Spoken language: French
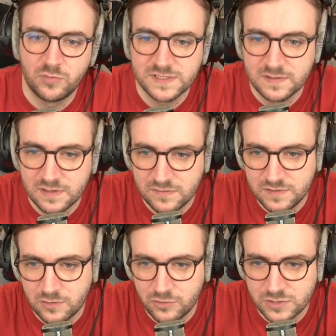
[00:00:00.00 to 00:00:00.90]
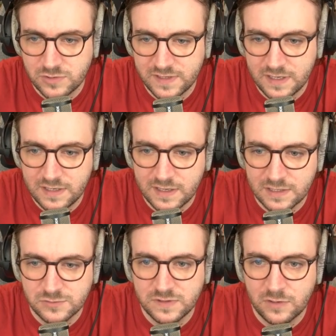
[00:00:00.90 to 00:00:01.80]
Pour moi, c'était évident le résultat LR
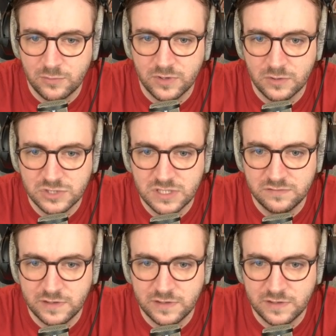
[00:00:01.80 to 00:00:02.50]
résultats Écologie Les